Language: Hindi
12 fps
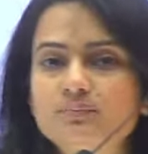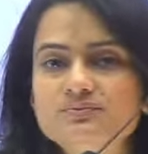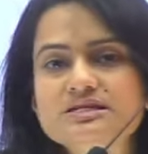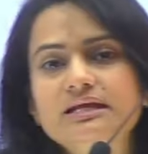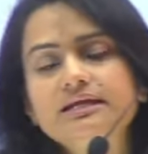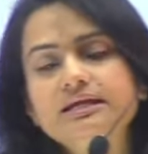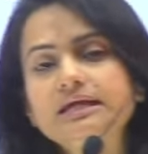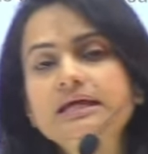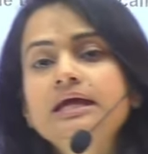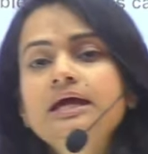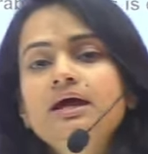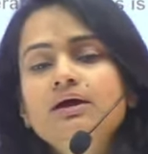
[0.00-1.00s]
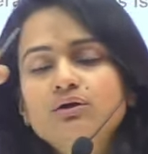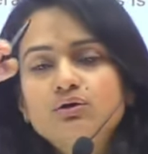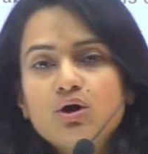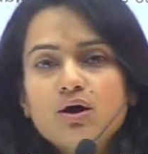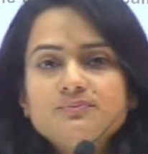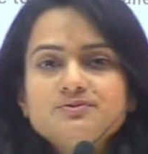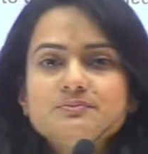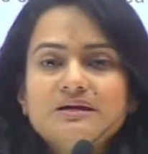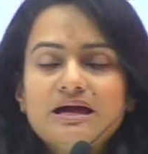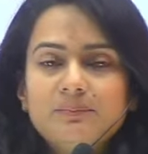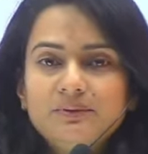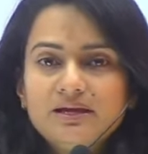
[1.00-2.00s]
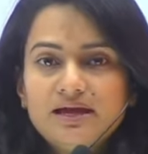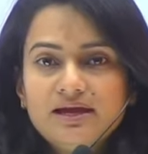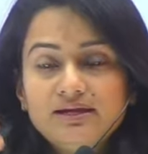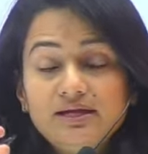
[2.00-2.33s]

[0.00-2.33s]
यानी कि क्रॉप्स में अब क्या है